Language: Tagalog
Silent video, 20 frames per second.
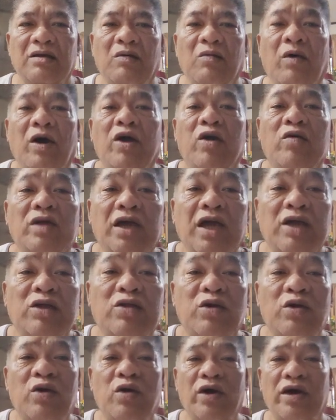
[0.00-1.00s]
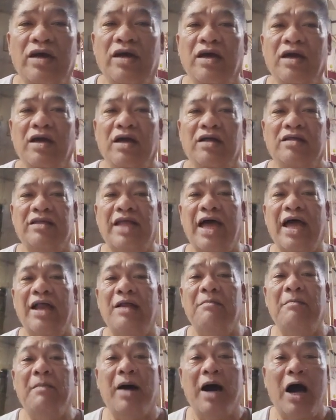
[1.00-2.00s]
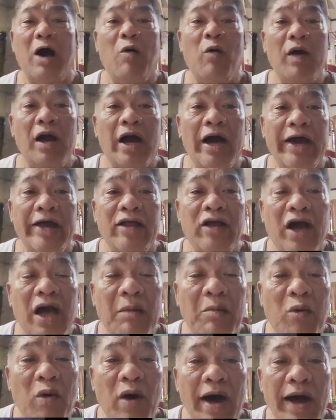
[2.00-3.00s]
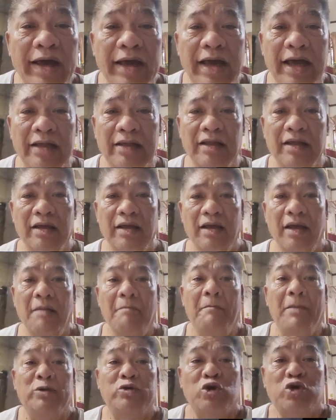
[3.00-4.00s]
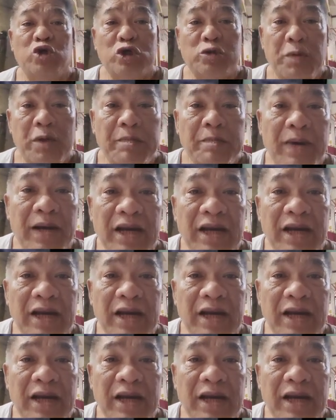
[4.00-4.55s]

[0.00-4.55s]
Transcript: huwag yun nang ituloy dahil mawawalan kayo ng kabuhayan. Masususpend pa